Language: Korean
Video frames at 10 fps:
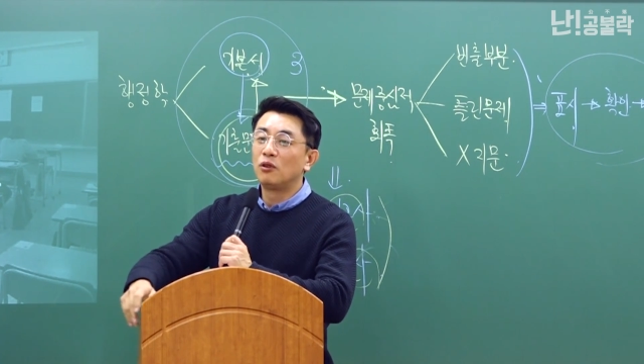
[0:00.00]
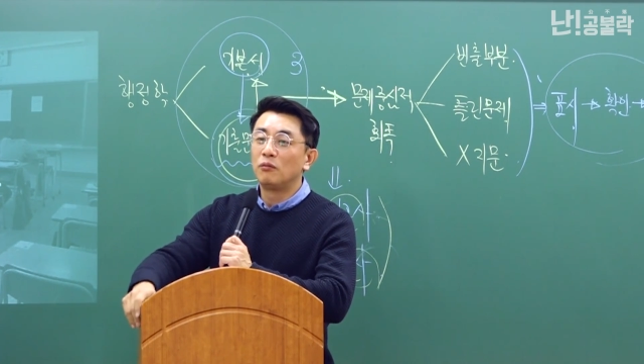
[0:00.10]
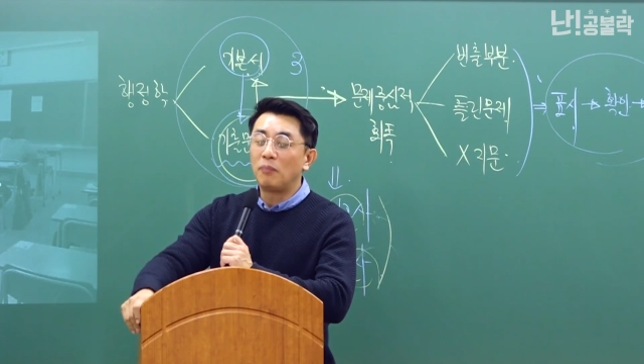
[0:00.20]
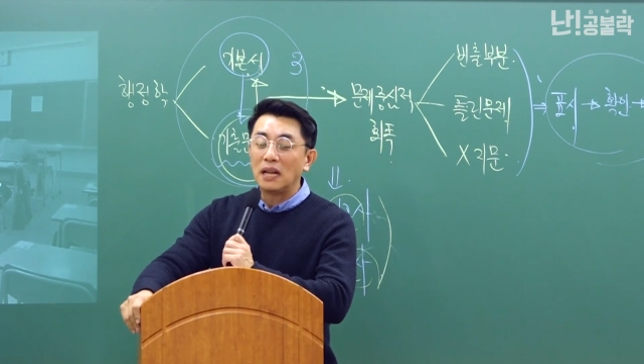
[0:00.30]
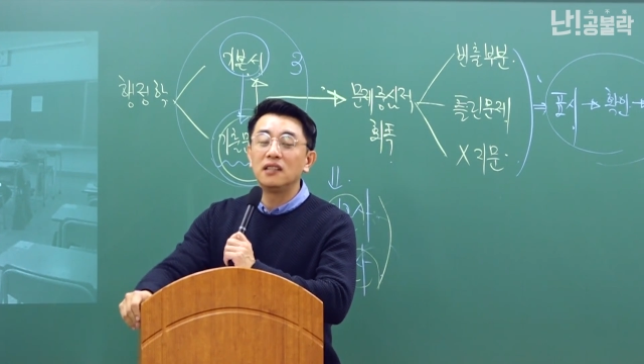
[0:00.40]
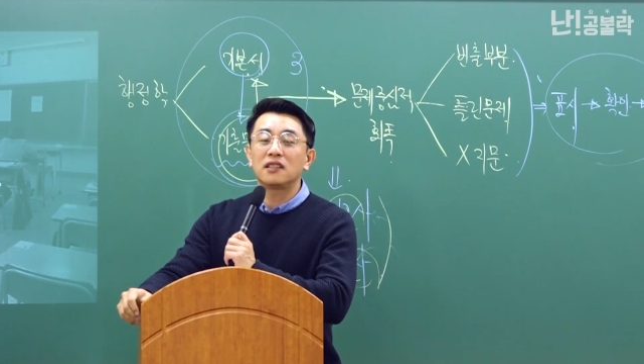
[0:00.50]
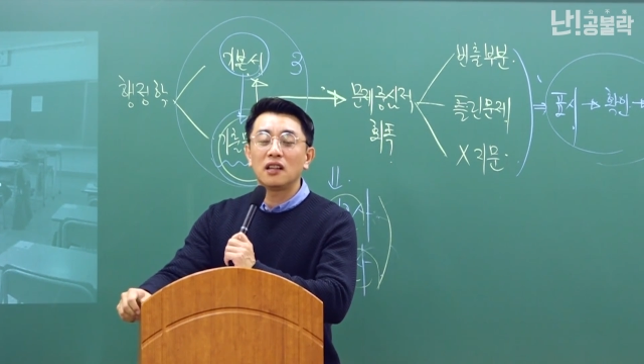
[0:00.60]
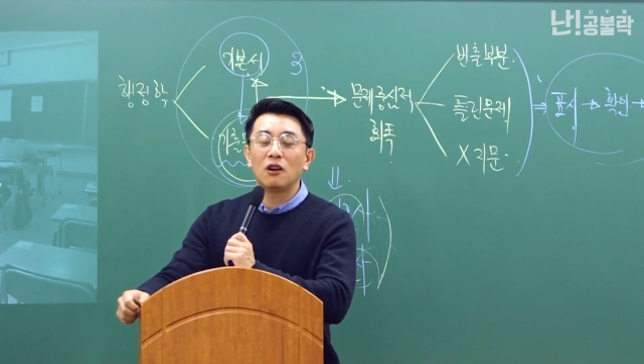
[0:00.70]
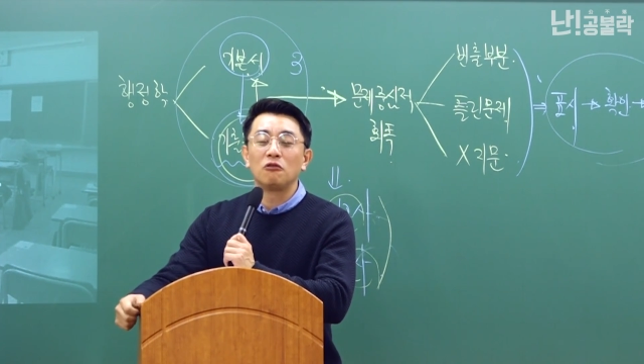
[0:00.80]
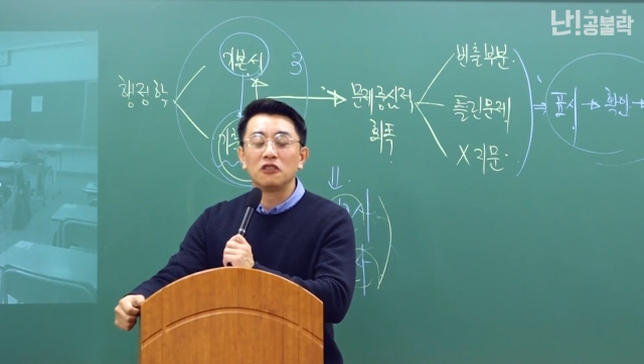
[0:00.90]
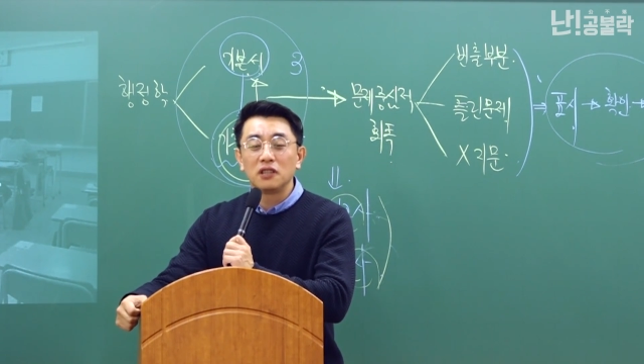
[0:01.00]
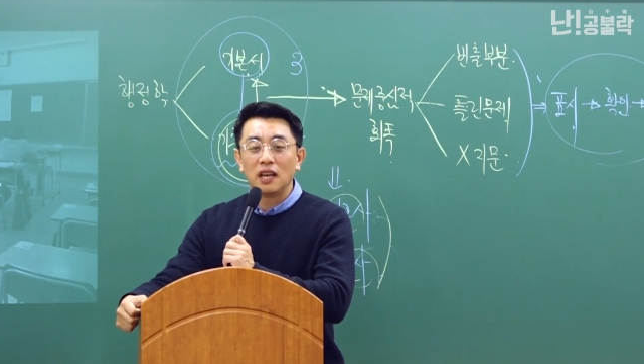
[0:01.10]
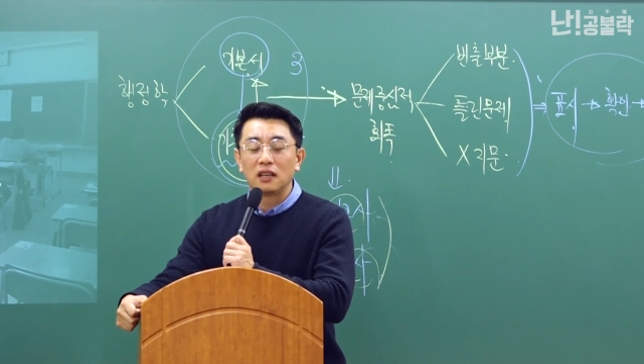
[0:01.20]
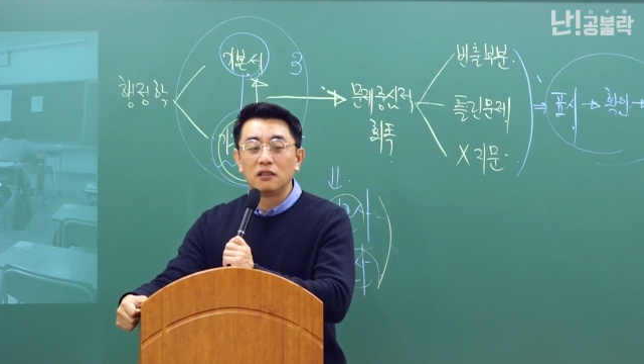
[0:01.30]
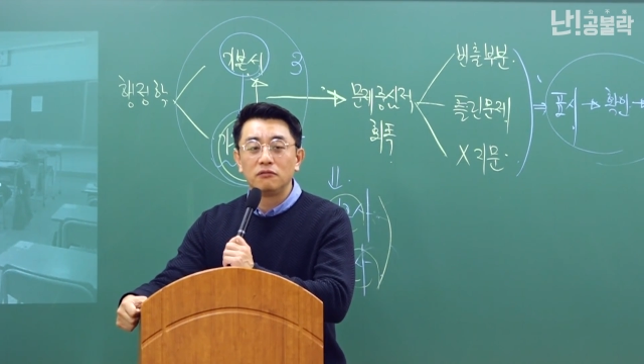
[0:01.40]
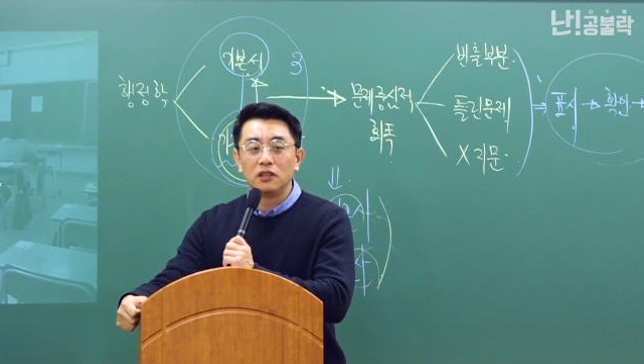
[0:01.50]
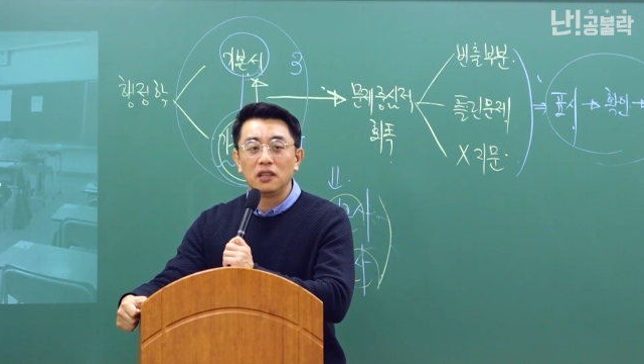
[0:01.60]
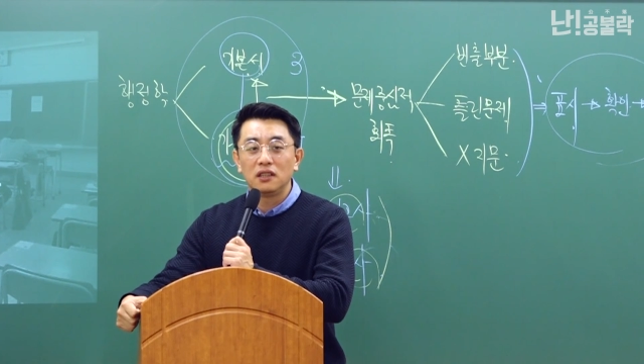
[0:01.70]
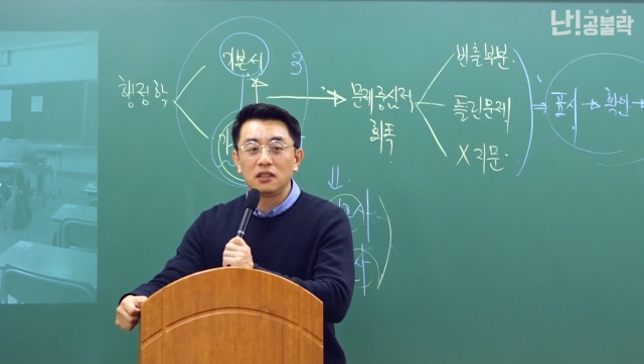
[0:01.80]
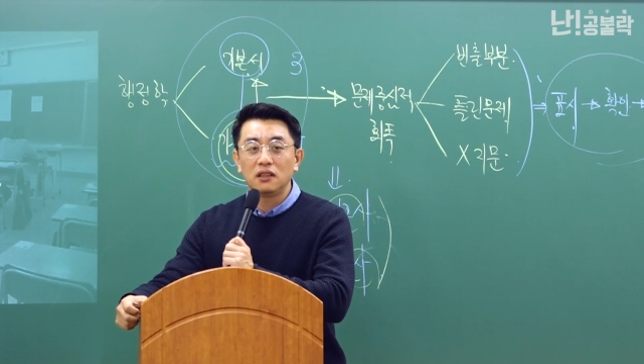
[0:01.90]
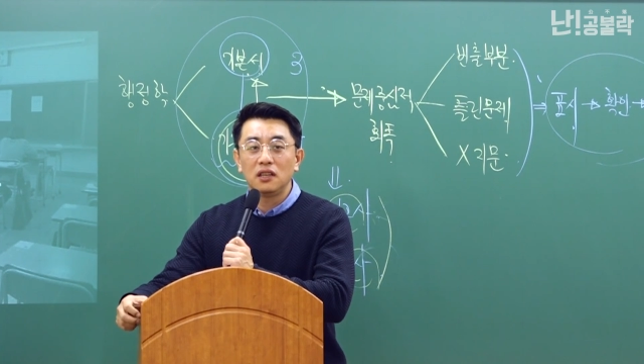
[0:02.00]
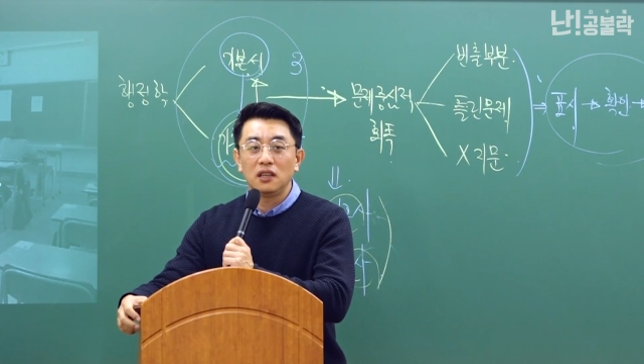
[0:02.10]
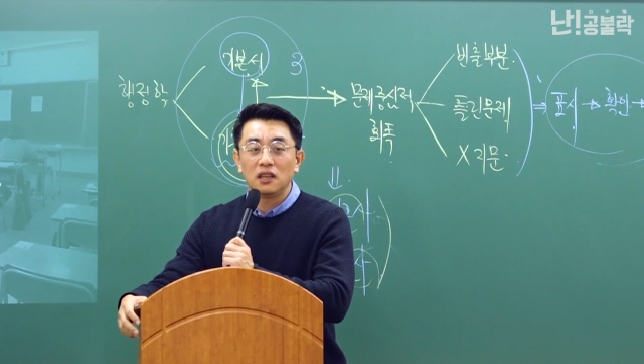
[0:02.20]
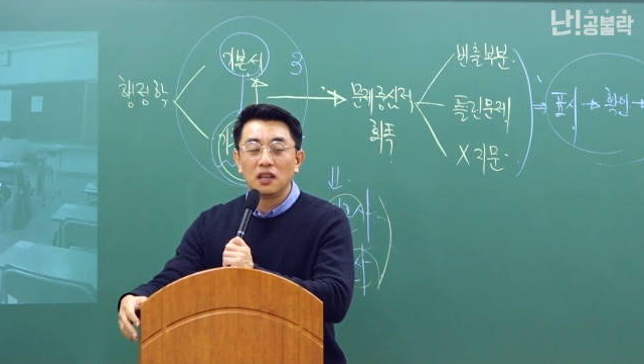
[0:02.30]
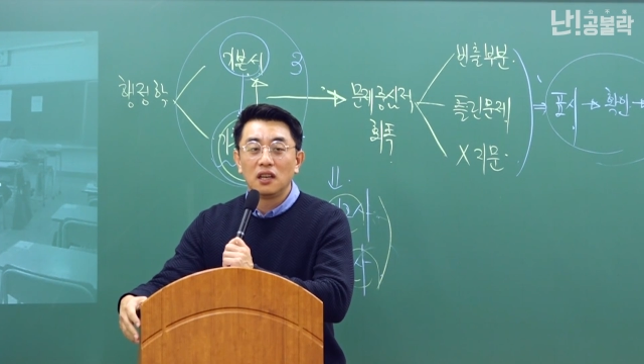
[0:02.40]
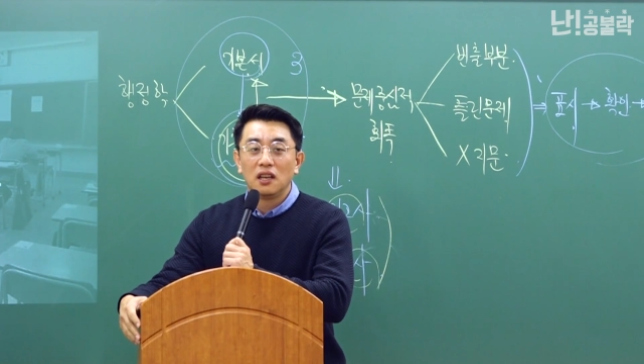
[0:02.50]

뭐 많이 찾아오는데 그분이 특히